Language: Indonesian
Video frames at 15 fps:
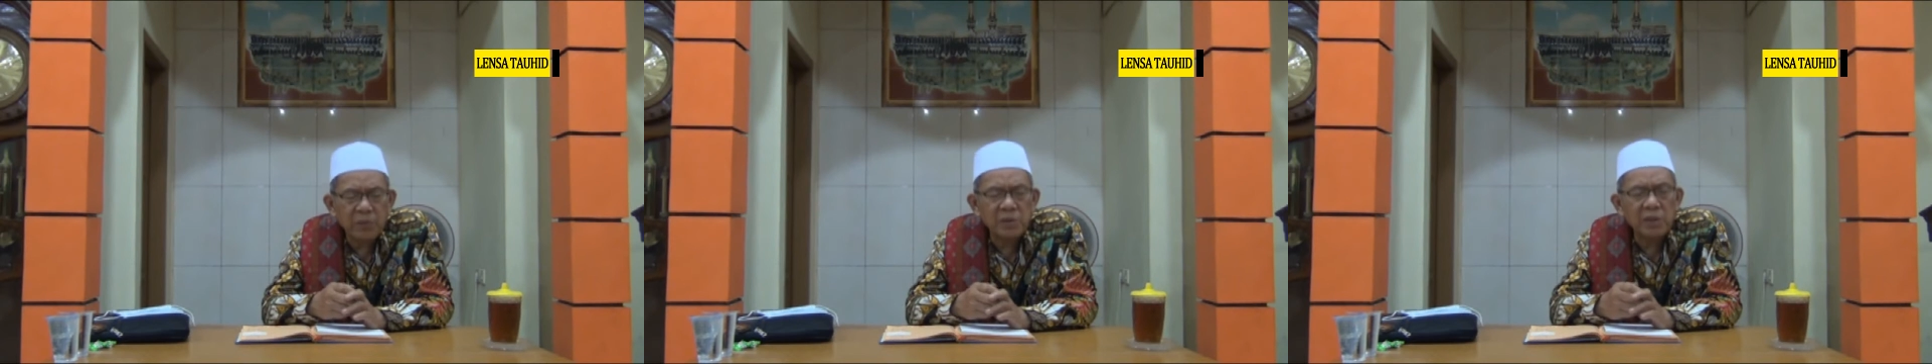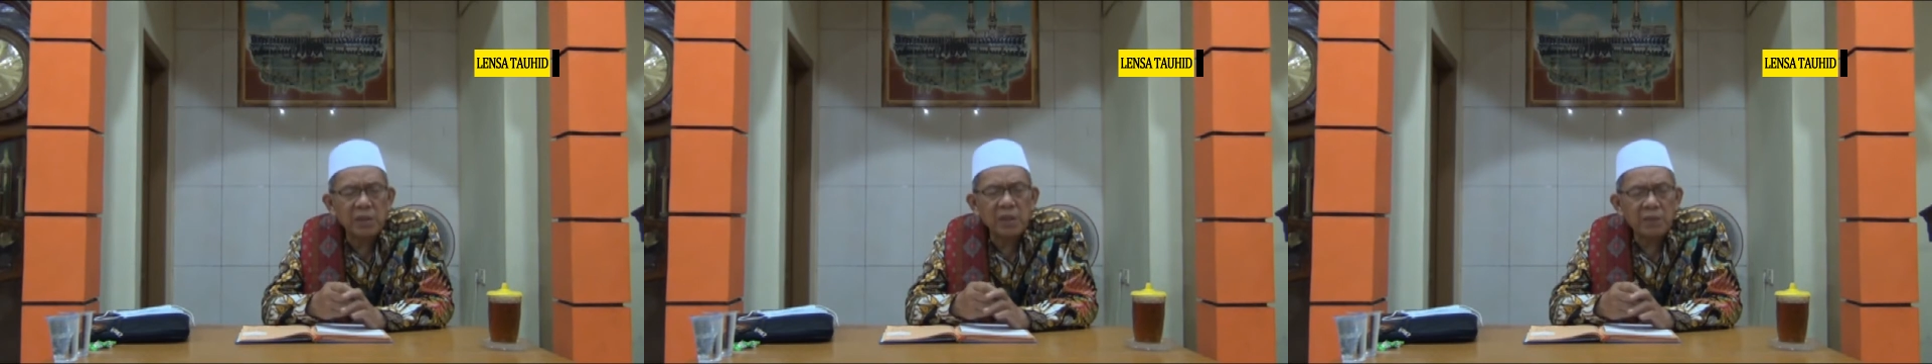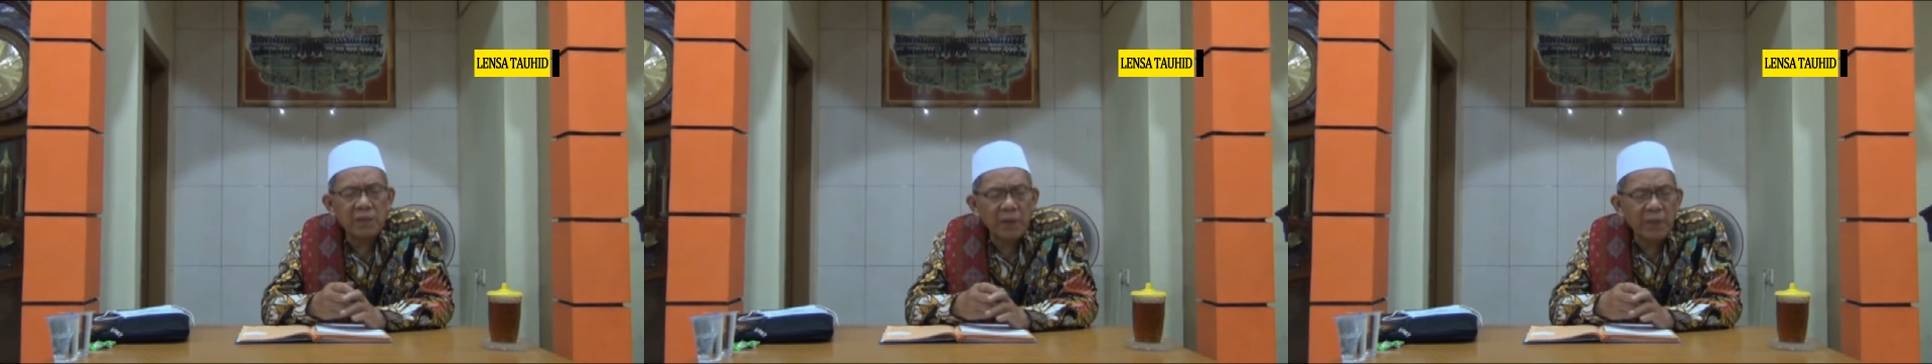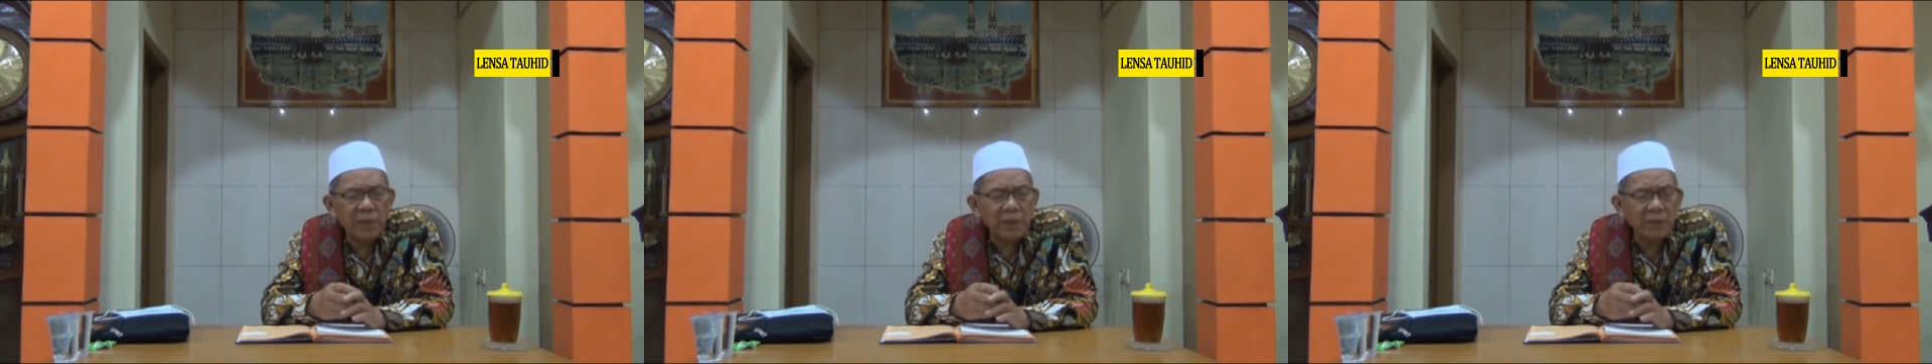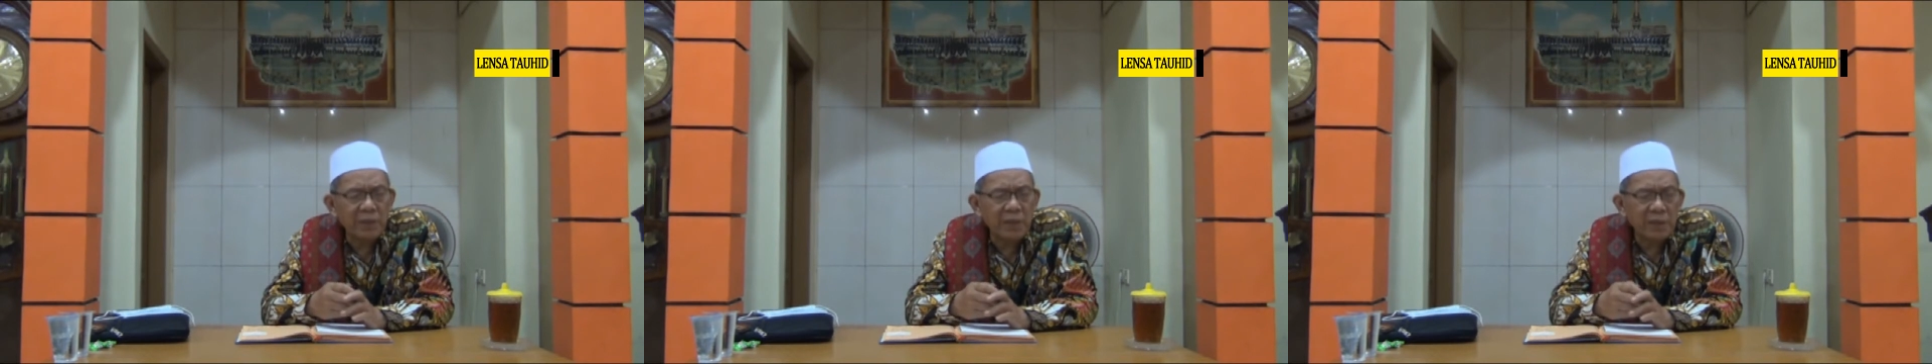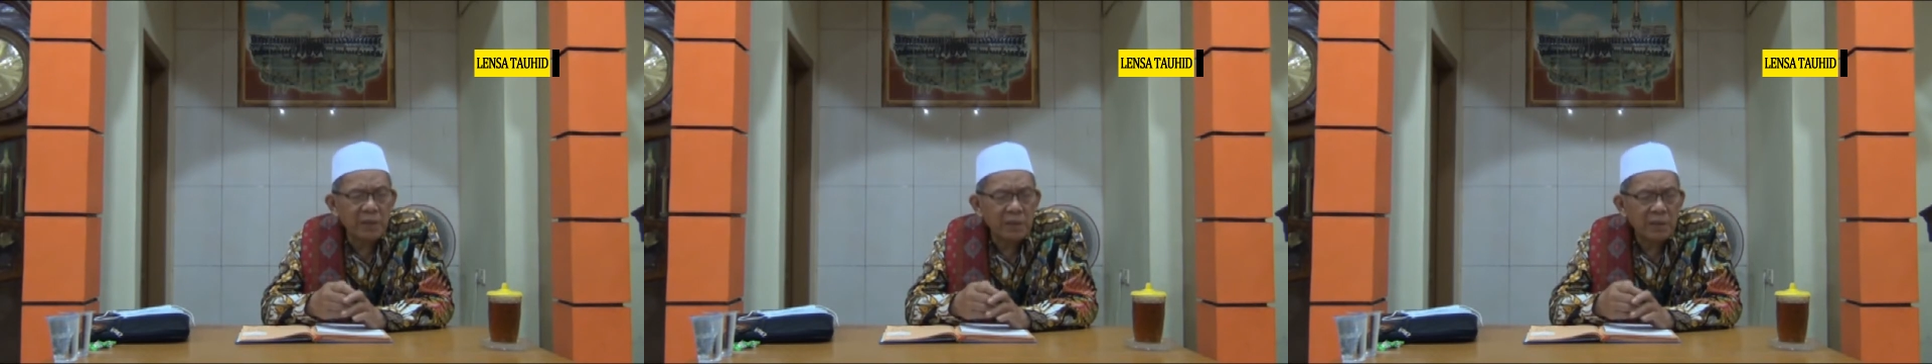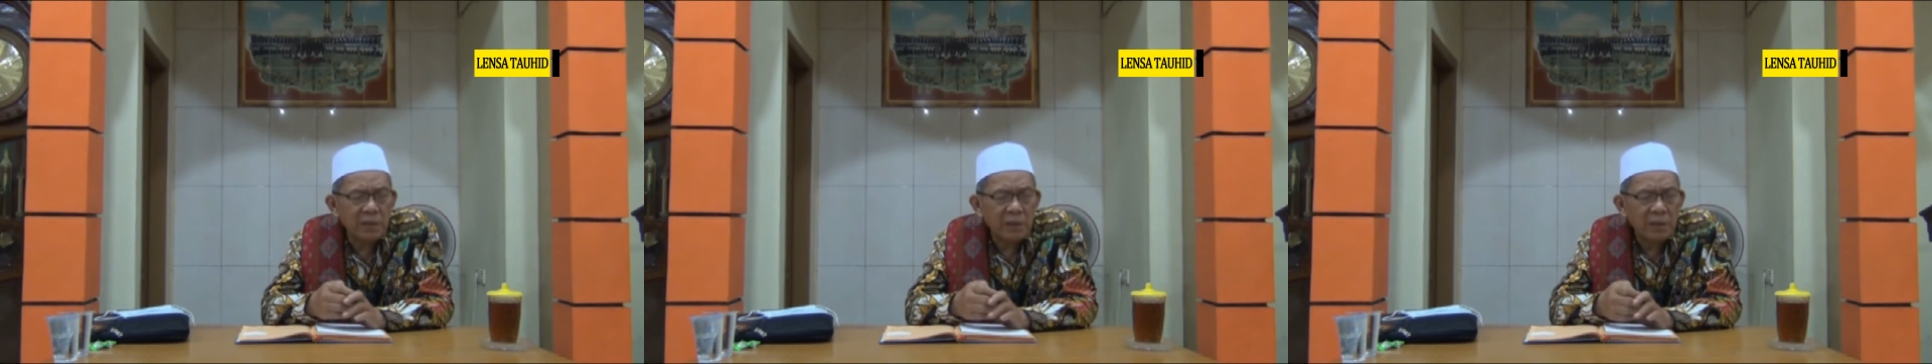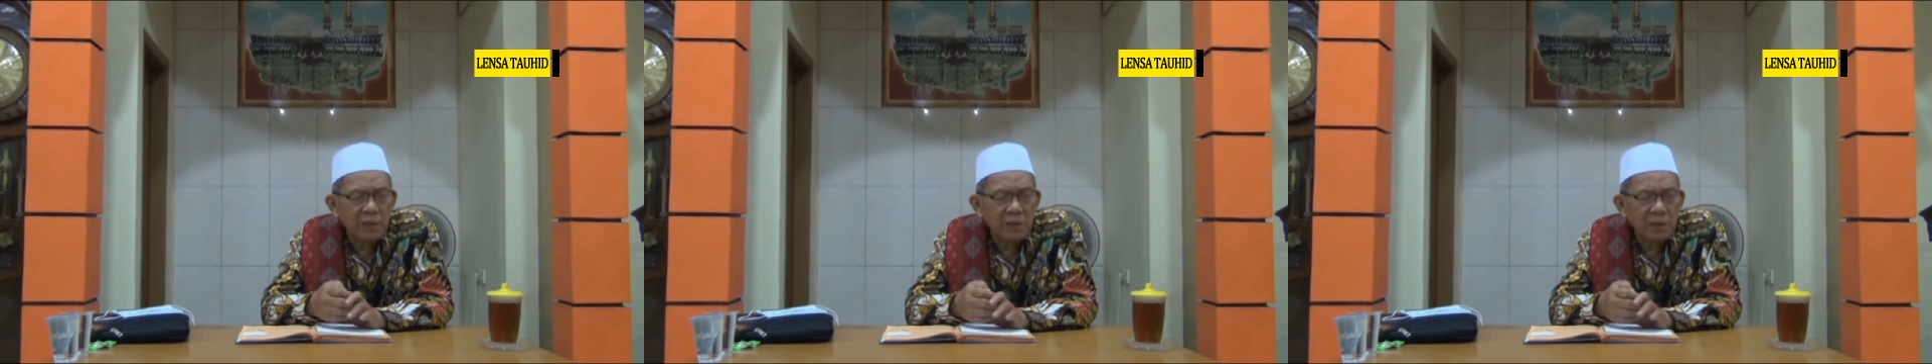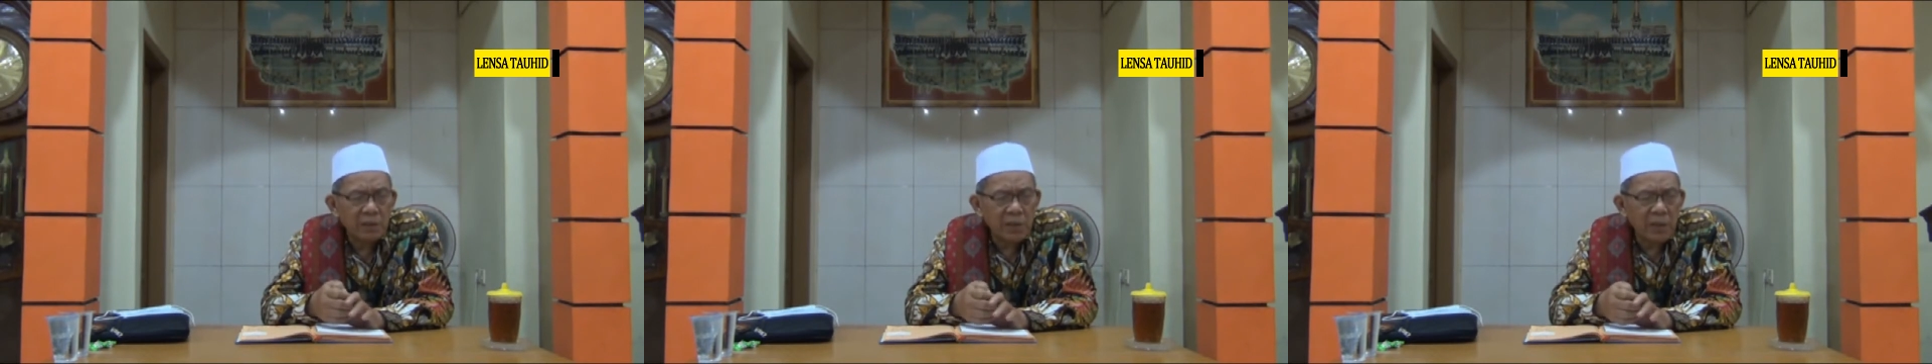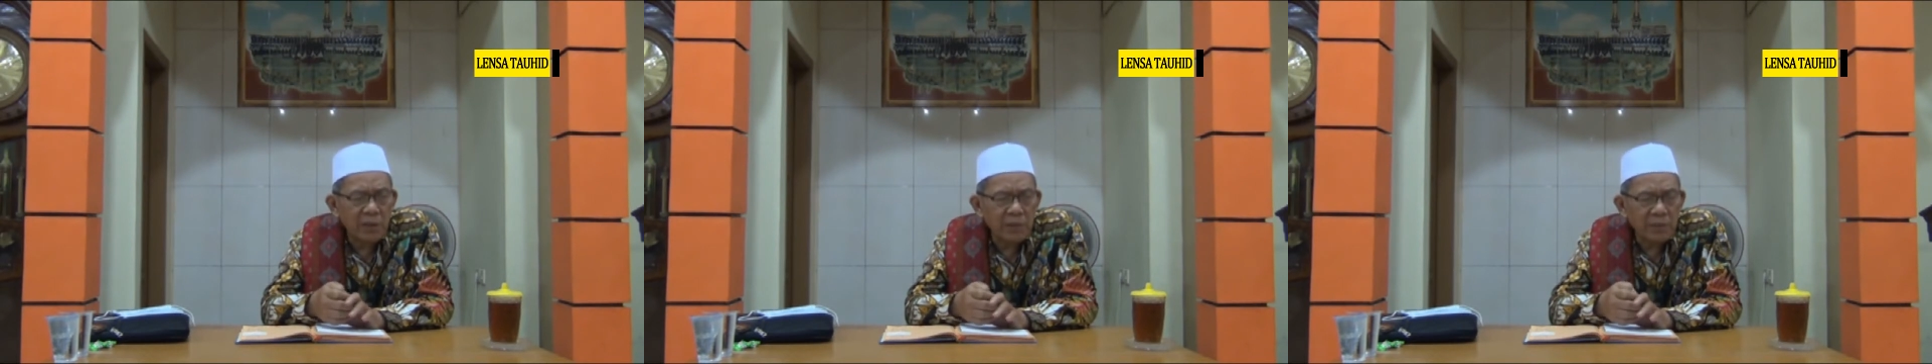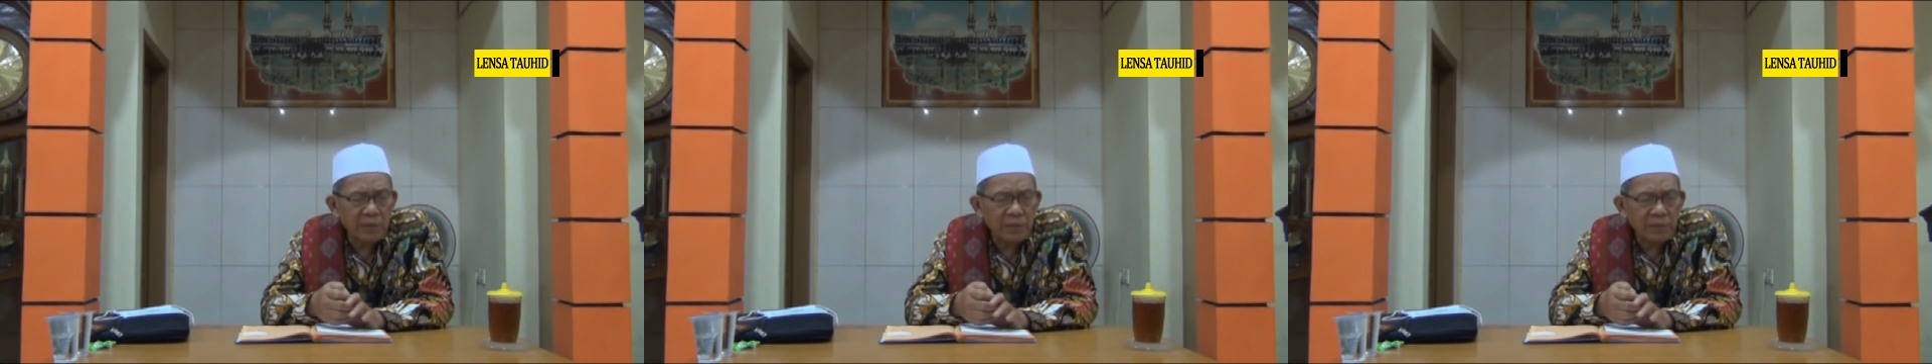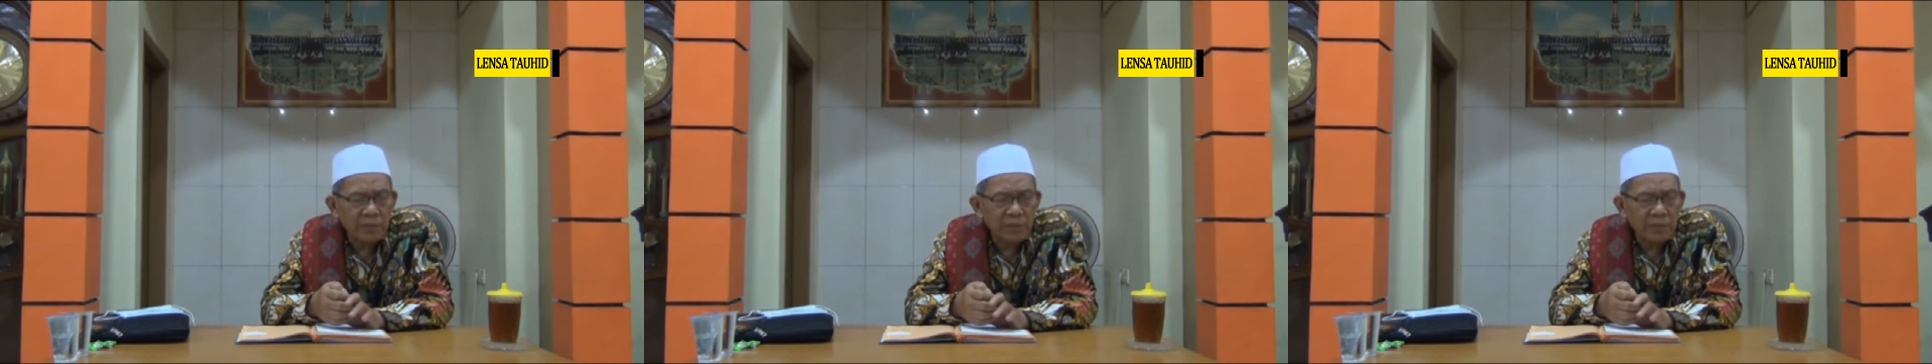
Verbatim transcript: curik wae Bah Haji mah kunaon